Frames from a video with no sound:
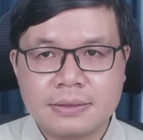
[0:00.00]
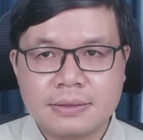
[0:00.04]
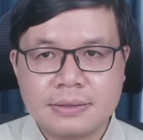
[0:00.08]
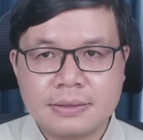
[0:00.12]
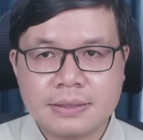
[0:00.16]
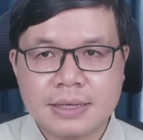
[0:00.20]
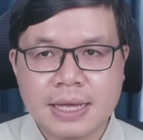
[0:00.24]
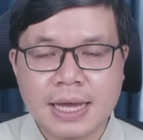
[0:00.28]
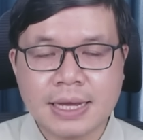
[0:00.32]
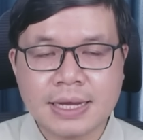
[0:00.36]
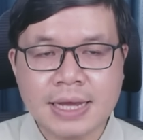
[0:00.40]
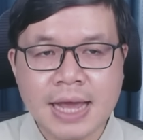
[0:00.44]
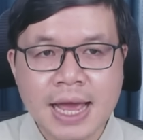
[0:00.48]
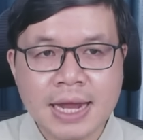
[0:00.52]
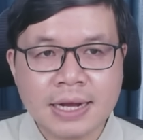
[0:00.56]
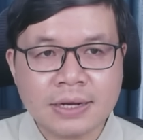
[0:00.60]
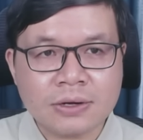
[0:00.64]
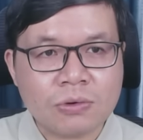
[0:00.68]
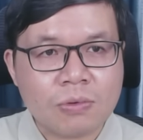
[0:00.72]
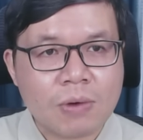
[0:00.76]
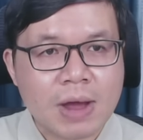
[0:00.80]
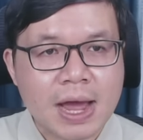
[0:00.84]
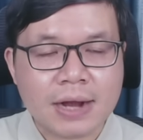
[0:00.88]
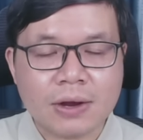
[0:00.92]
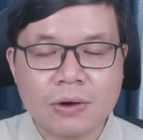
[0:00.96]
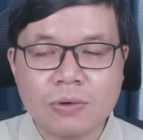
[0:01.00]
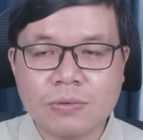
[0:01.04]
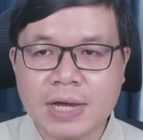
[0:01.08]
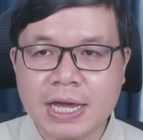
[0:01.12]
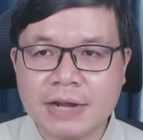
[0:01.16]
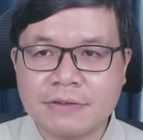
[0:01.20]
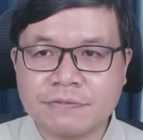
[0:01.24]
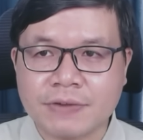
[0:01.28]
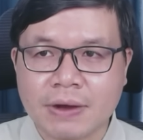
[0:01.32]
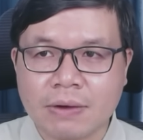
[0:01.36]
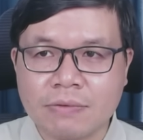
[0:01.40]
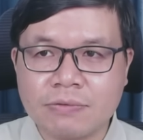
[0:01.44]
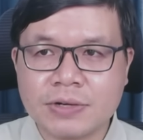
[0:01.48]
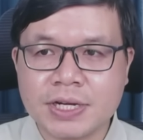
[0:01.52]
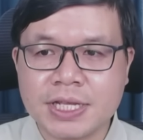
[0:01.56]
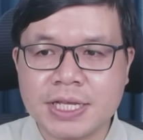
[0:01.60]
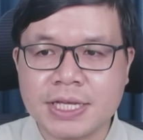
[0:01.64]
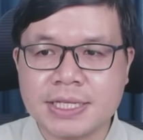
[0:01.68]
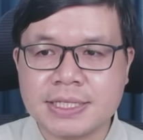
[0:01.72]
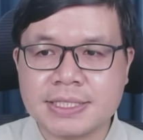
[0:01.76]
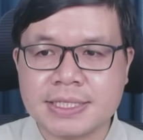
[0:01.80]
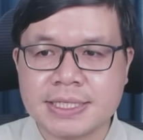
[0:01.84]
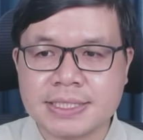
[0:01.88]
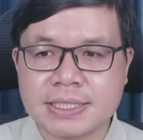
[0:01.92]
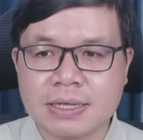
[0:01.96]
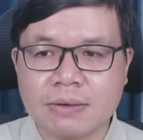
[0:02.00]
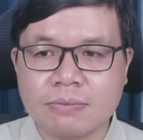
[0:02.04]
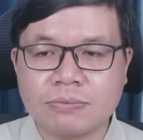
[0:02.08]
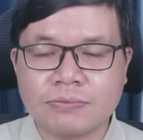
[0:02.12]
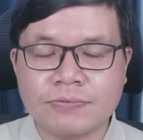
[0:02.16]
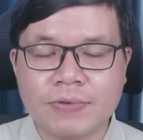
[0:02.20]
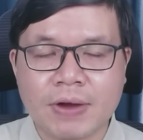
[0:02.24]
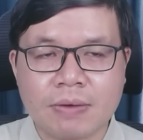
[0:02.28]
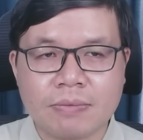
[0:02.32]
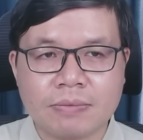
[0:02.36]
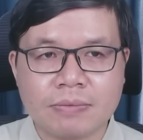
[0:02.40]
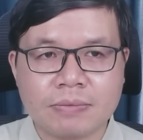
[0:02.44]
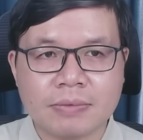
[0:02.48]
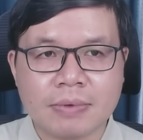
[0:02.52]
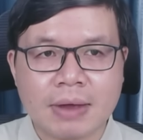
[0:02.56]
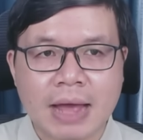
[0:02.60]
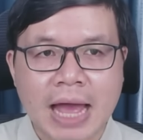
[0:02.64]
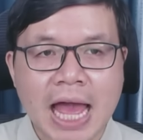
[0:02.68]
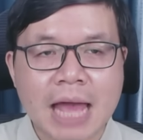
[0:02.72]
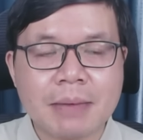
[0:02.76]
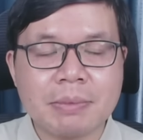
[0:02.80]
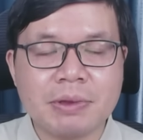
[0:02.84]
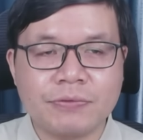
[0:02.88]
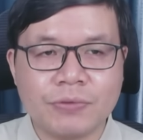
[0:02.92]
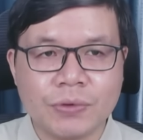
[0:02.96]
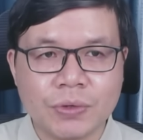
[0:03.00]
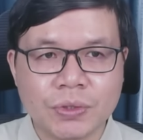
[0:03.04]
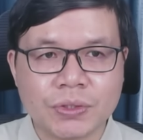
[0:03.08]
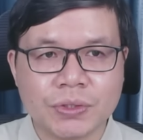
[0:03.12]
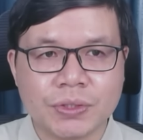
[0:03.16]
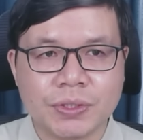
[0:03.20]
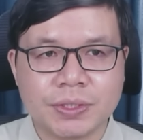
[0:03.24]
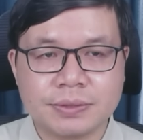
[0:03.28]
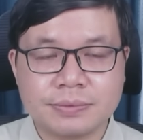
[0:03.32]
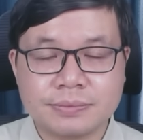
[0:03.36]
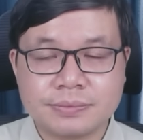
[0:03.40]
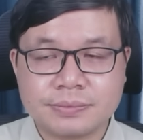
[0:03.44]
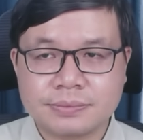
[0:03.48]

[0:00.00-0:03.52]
Hàng ngàn quả rocket phóng đi chỉ trong vòng 20 phút thôi.